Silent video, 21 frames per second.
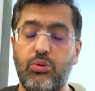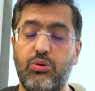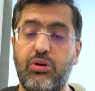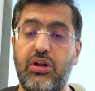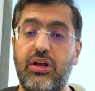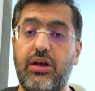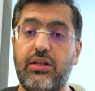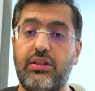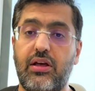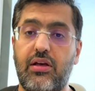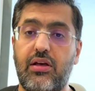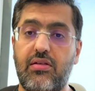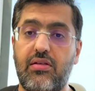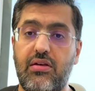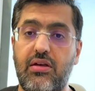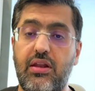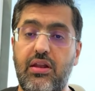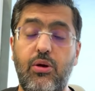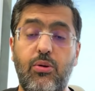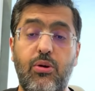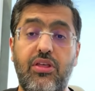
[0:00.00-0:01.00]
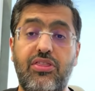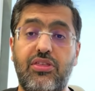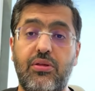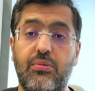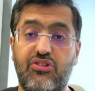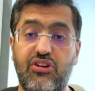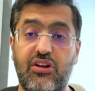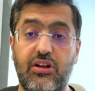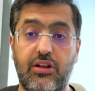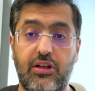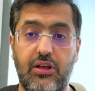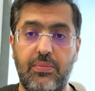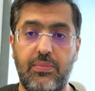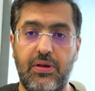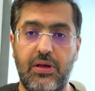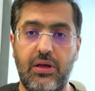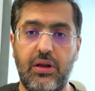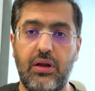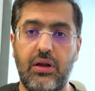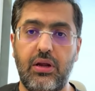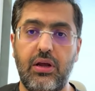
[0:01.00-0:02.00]
وطريقه تخزينها يؤثر بشكل
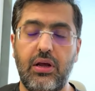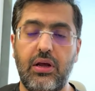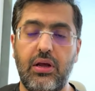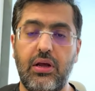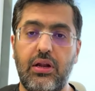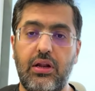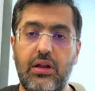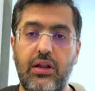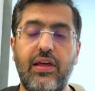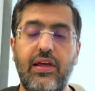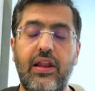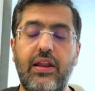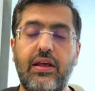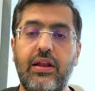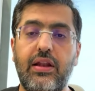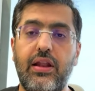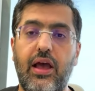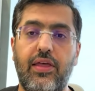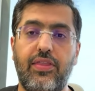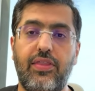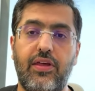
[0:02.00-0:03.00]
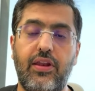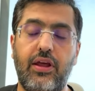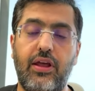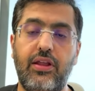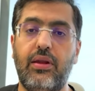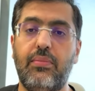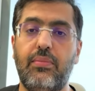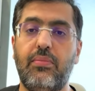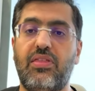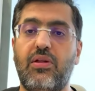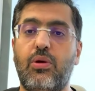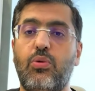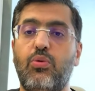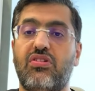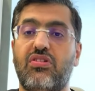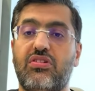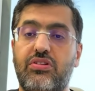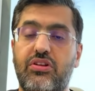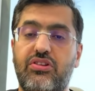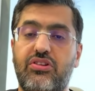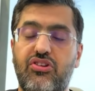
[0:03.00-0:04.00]
كبير لذلك نلاحظ احنا عندنا مثلا
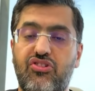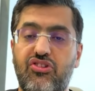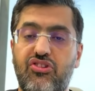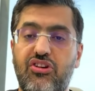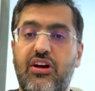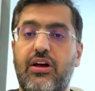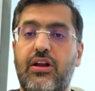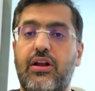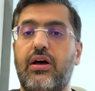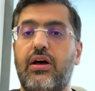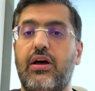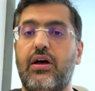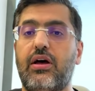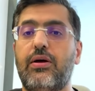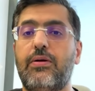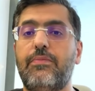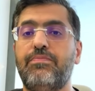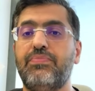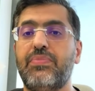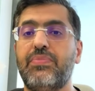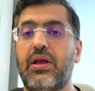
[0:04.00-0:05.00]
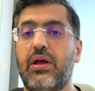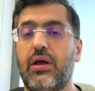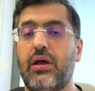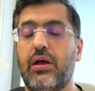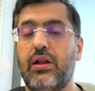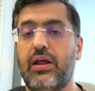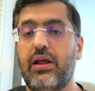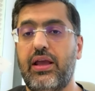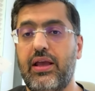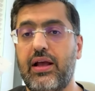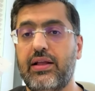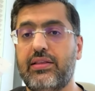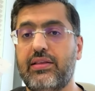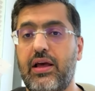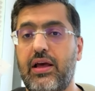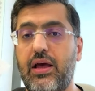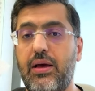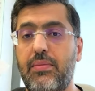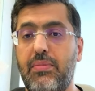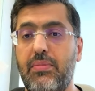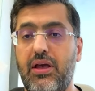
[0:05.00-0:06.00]
وزاره التجاره الهيئات
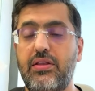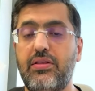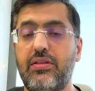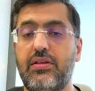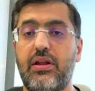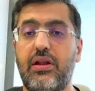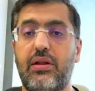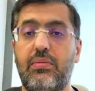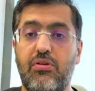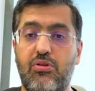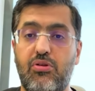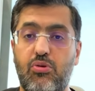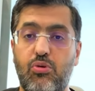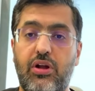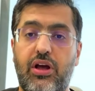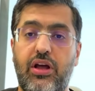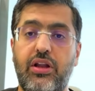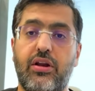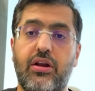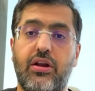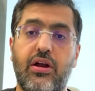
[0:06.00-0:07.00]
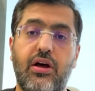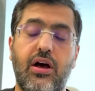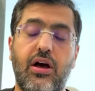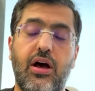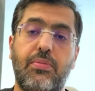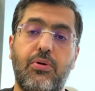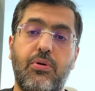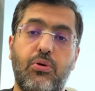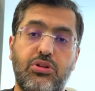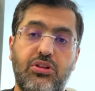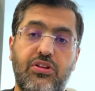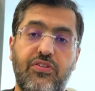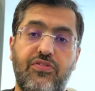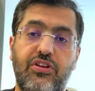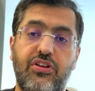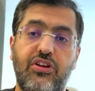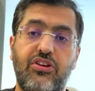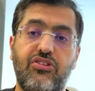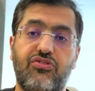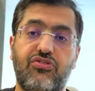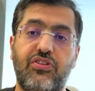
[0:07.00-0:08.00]
العامه عندنا المسؤوله عن الرقابه
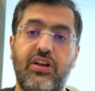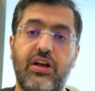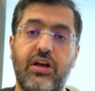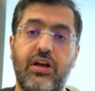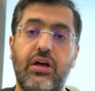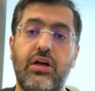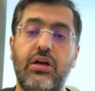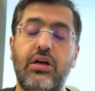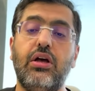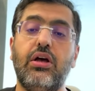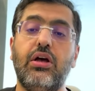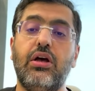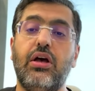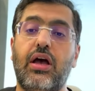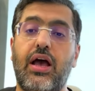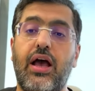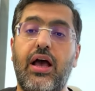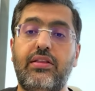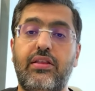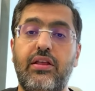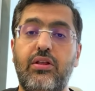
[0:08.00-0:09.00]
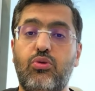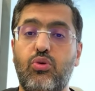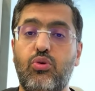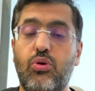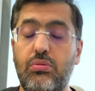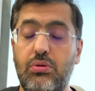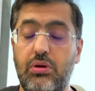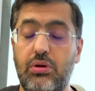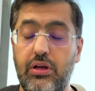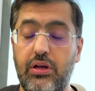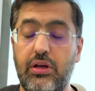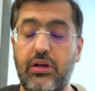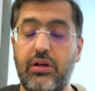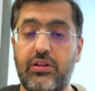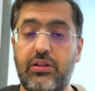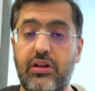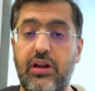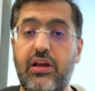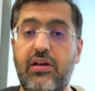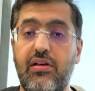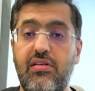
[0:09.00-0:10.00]
والتفتيش فيها عاده تكون آه،
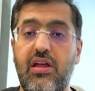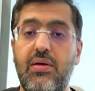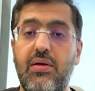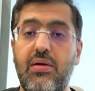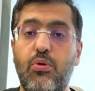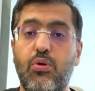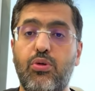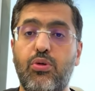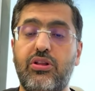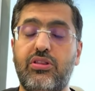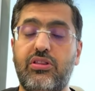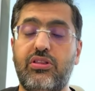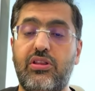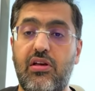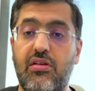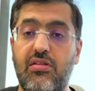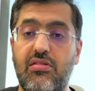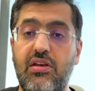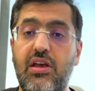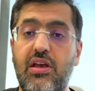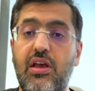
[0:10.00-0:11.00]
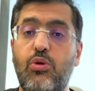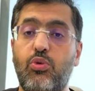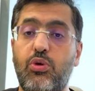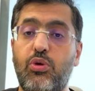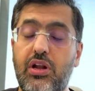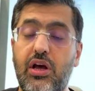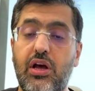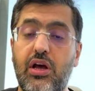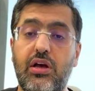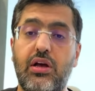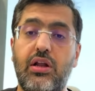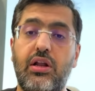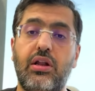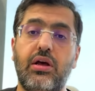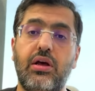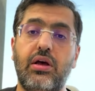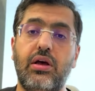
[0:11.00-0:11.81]
تركز على موضوع التخزين والنقل